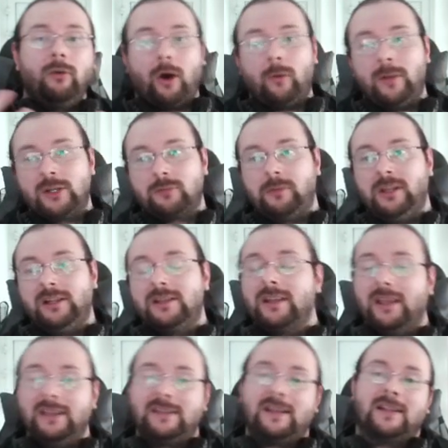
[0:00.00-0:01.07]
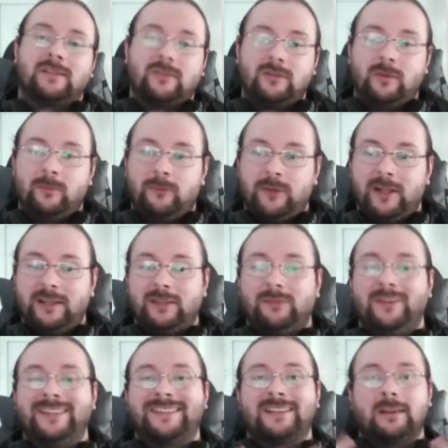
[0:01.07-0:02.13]
und auch mal spielen. Ich kann es euch nur empfehlen.
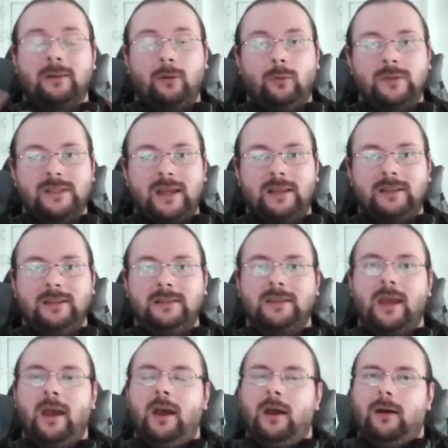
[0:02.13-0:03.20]
Ich finde es großartig.